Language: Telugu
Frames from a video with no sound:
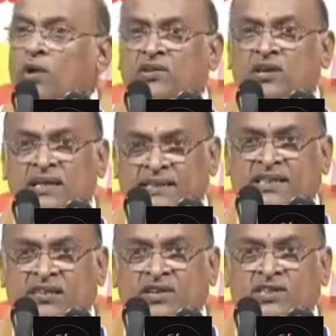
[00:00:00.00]
ఆవుకి కిందగా
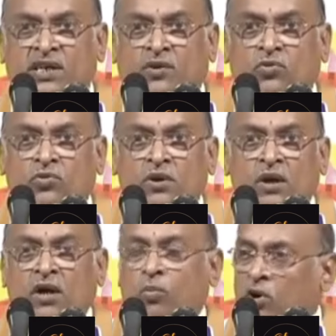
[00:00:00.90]
శిక్ష వేశారు
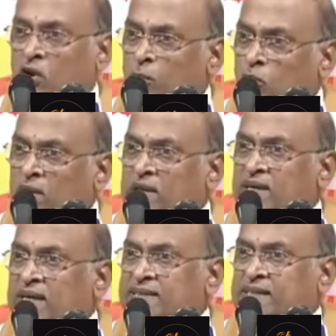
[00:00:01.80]
మొగలు పువ్వుకి
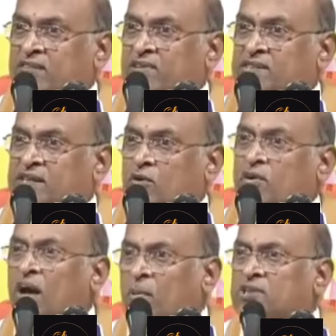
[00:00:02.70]
కిందగా శిక్ష వేశారు
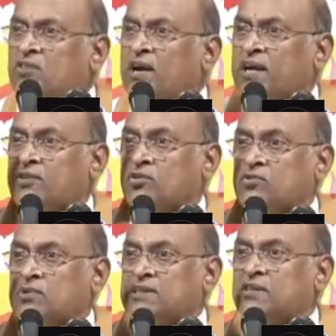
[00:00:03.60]
అంటే అబద్ధం
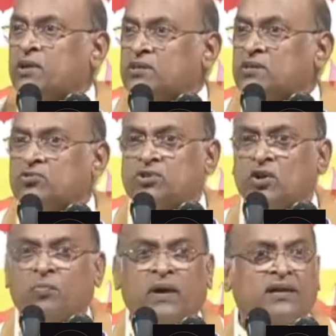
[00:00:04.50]
ఆడినందుకు అంటే మనం
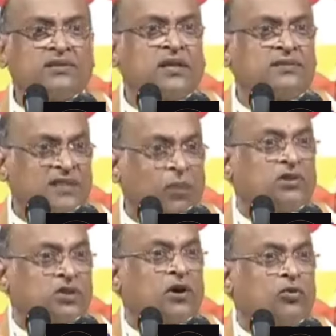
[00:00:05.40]
జీవితంలో పాటించాల్సింది
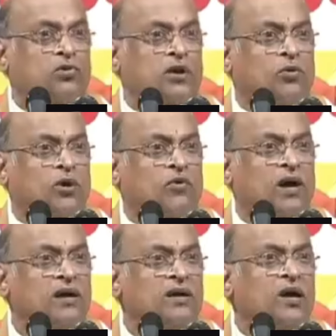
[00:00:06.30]
అబద్ధం ఆడకుండా
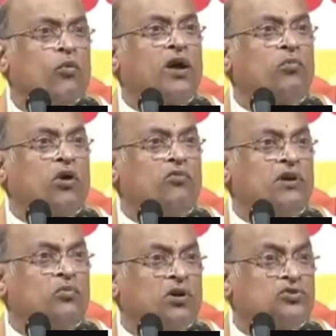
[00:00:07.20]
ఉండడమా వారి మొహం
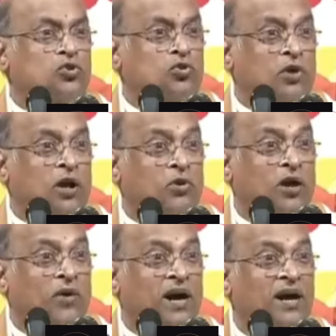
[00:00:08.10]
వీరి మొహం చూడకుండా
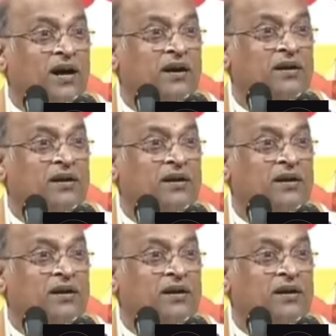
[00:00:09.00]
ఉండడమా